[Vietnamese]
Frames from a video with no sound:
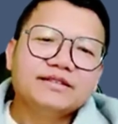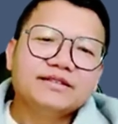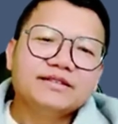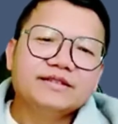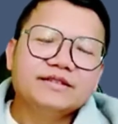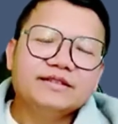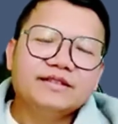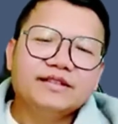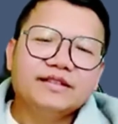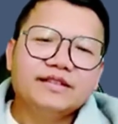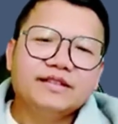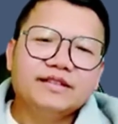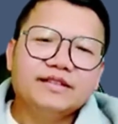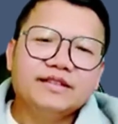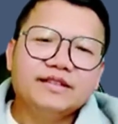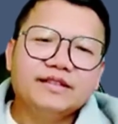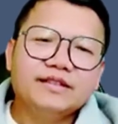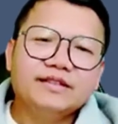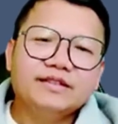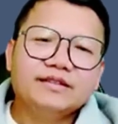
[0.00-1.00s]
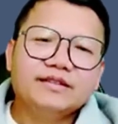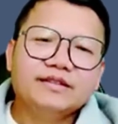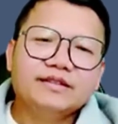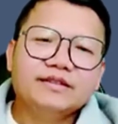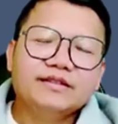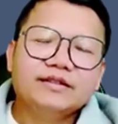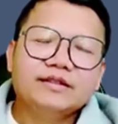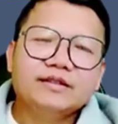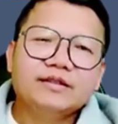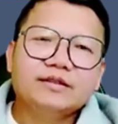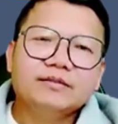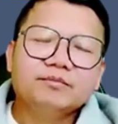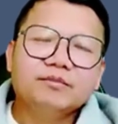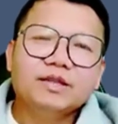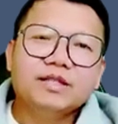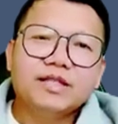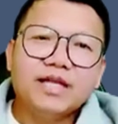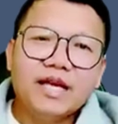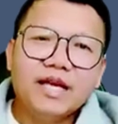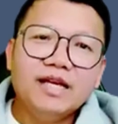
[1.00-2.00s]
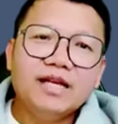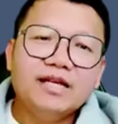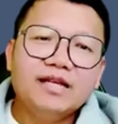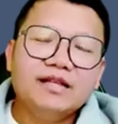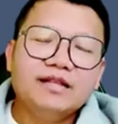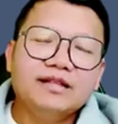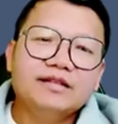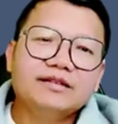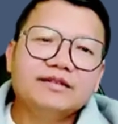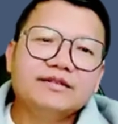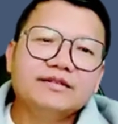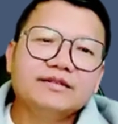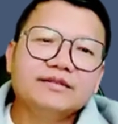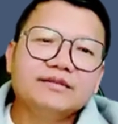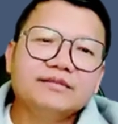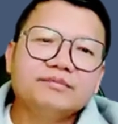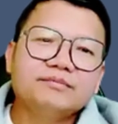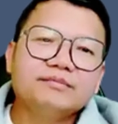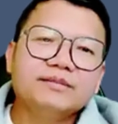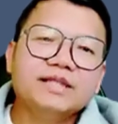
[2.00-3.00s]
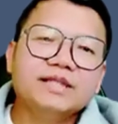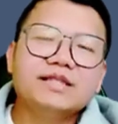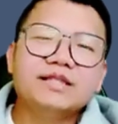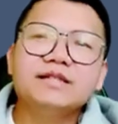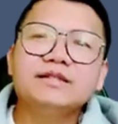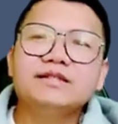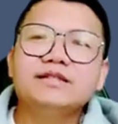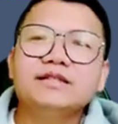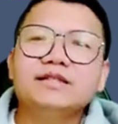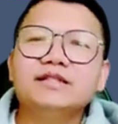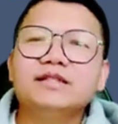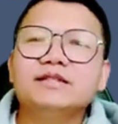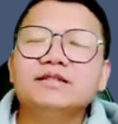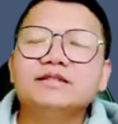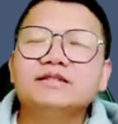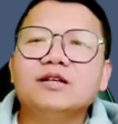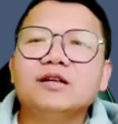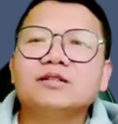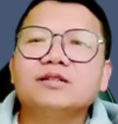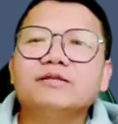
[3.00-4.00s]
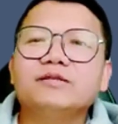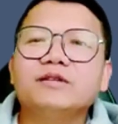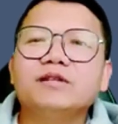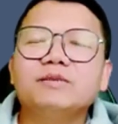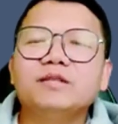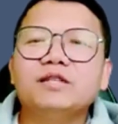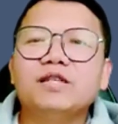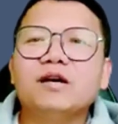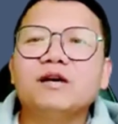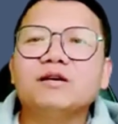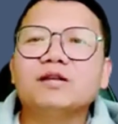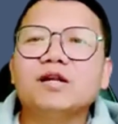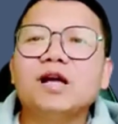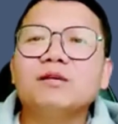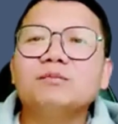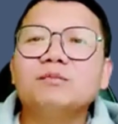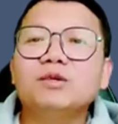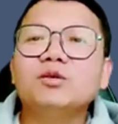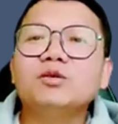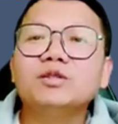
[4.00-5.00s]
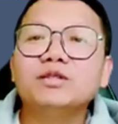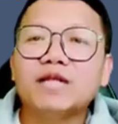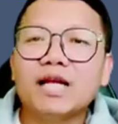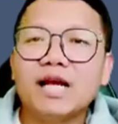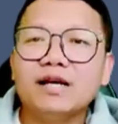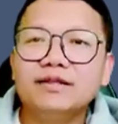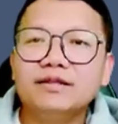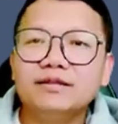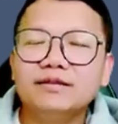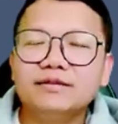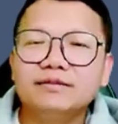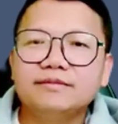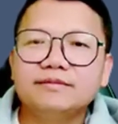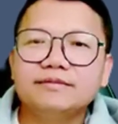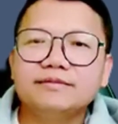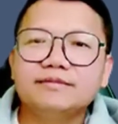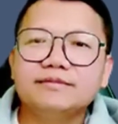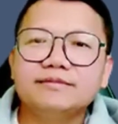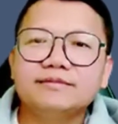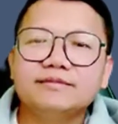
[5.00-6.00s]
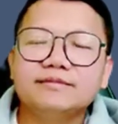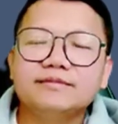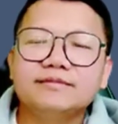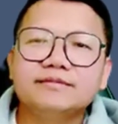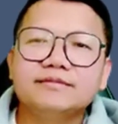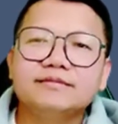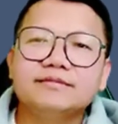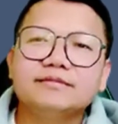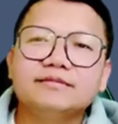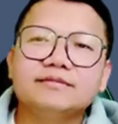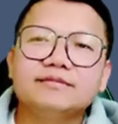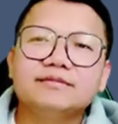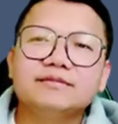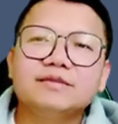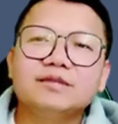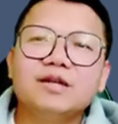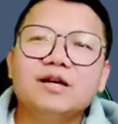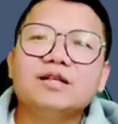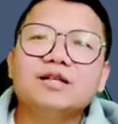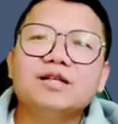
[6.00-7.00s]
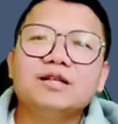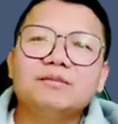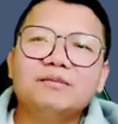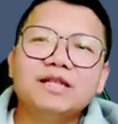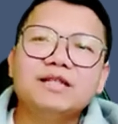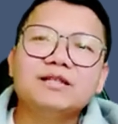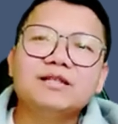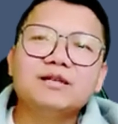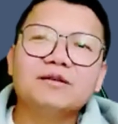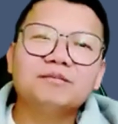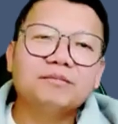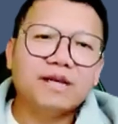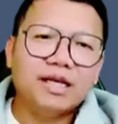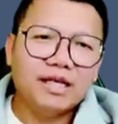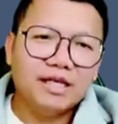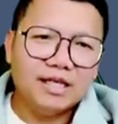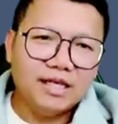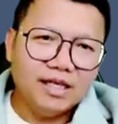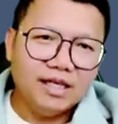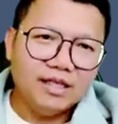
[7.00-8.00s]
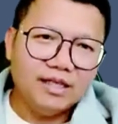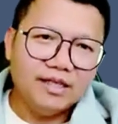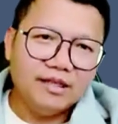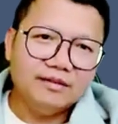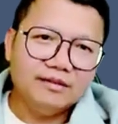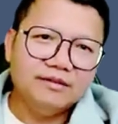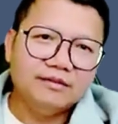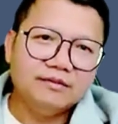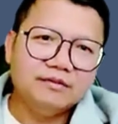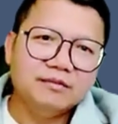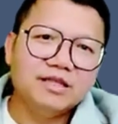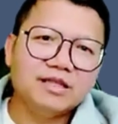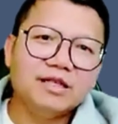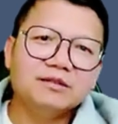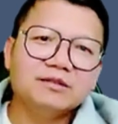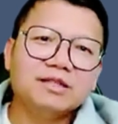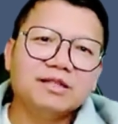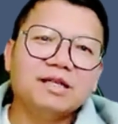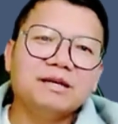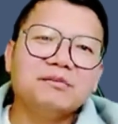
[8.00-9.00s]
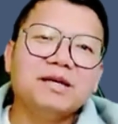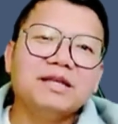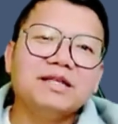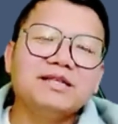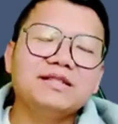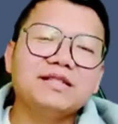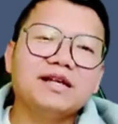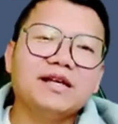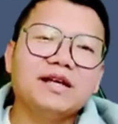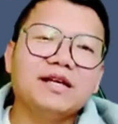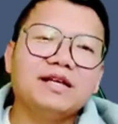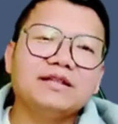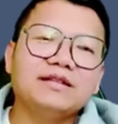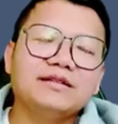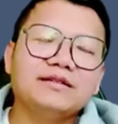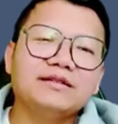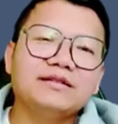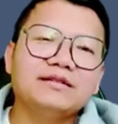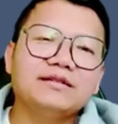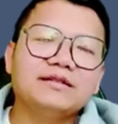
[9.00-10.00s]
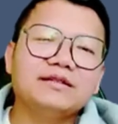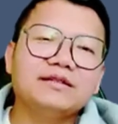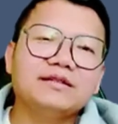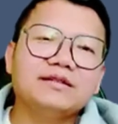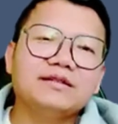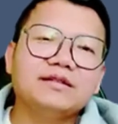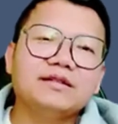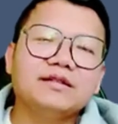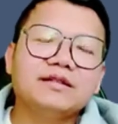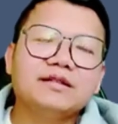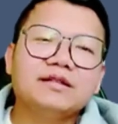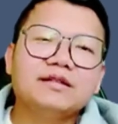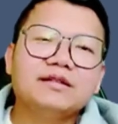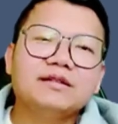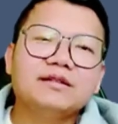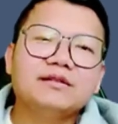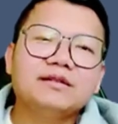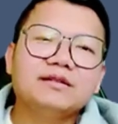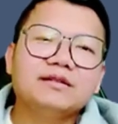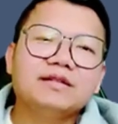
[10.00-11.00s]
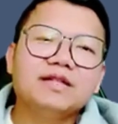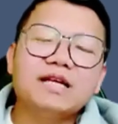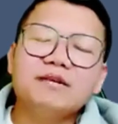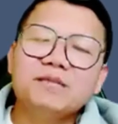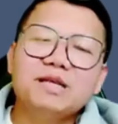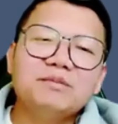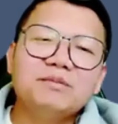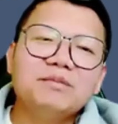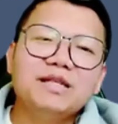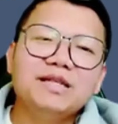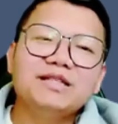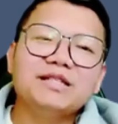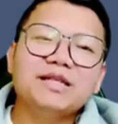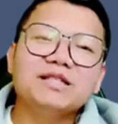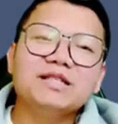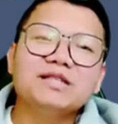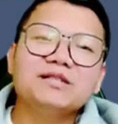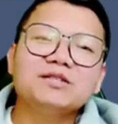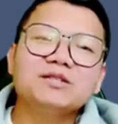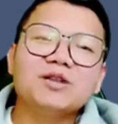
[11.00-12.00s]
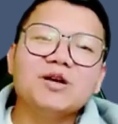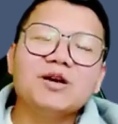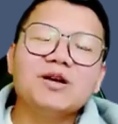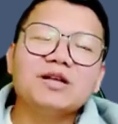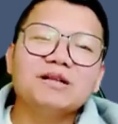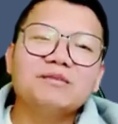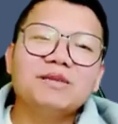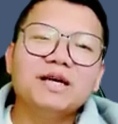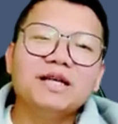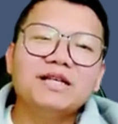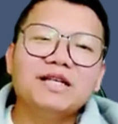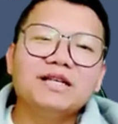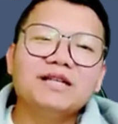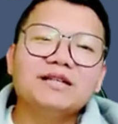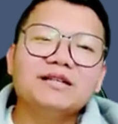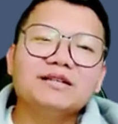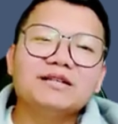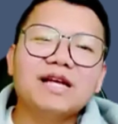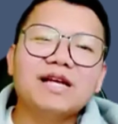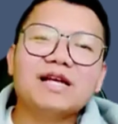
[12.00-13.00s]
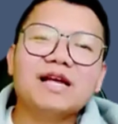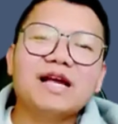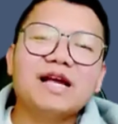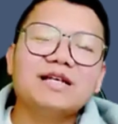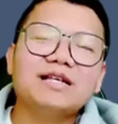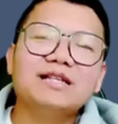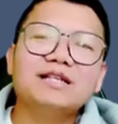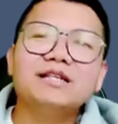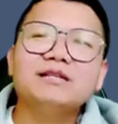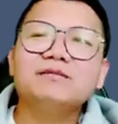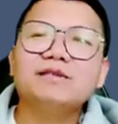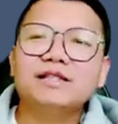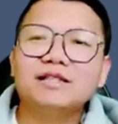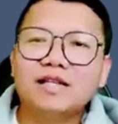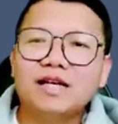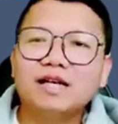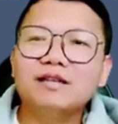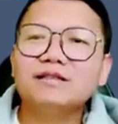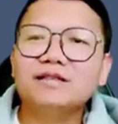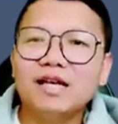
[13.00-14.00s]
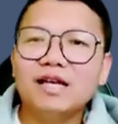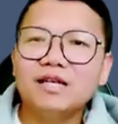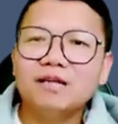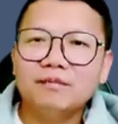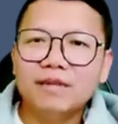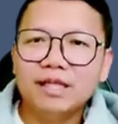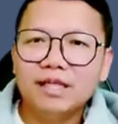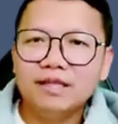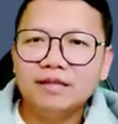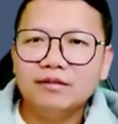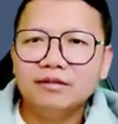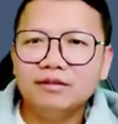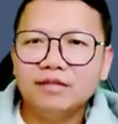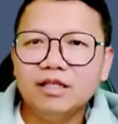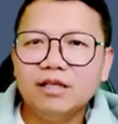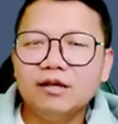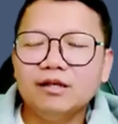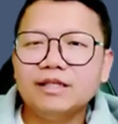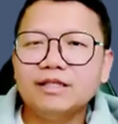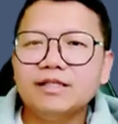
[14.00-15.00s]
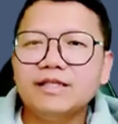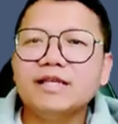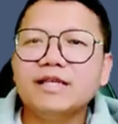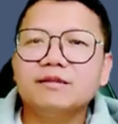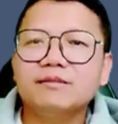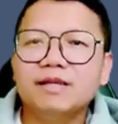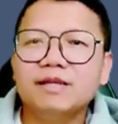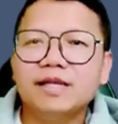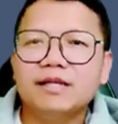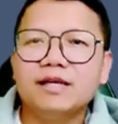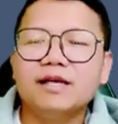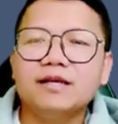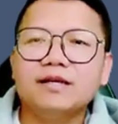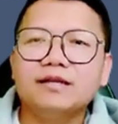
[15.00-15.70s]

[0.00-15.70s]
là ngày còn tay và sân chỉ dân trong phơi phải giỏi đo mà nốt trào ọt là bấy con bàn này biết thấu ta là bay chẳng ai ai bên bên đây thả chương trong là bấy ấy tay ca nghĩa nó biết trâu tay là bay ưu tiên họ được chai chùm này đằng